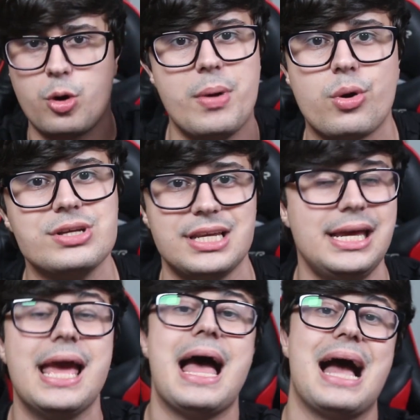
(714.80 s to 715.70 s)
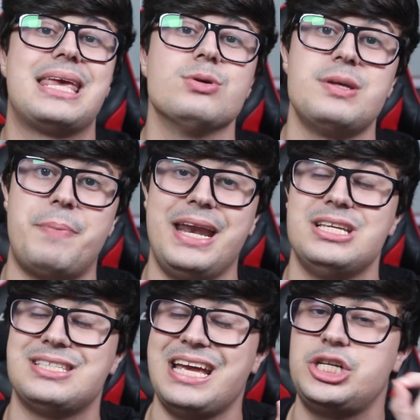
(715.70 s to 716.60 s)
alguma coisa ali. Aqui eu
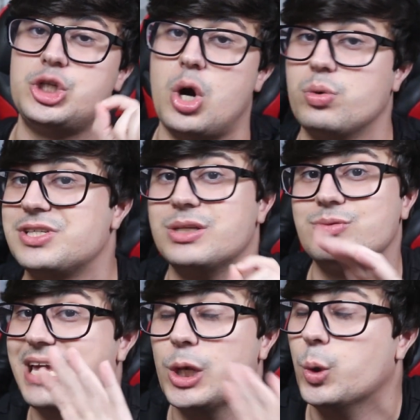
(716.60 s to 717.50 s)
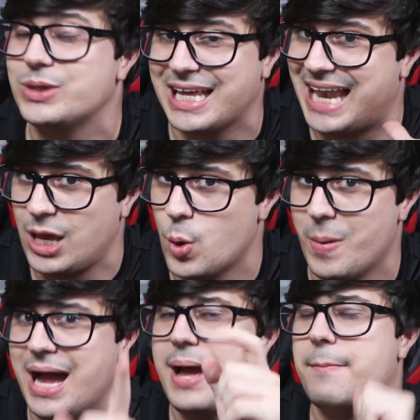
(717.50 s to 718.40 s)
separei sete jogos que não tem luta
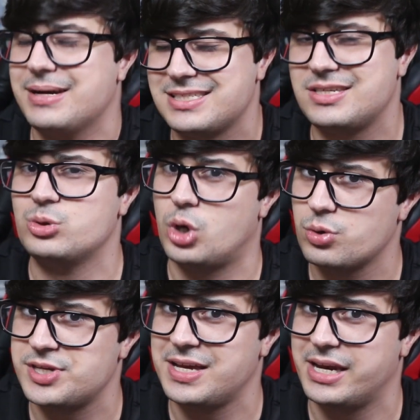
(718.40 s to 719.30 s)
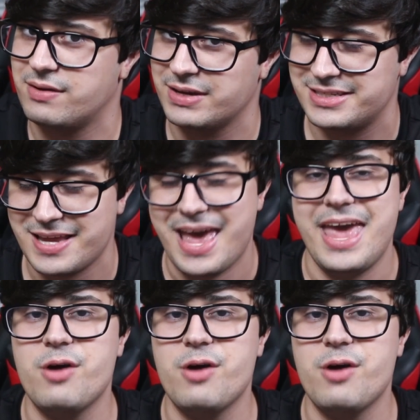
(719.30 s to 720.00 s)
nenhuma, mas que são jogos incríveis.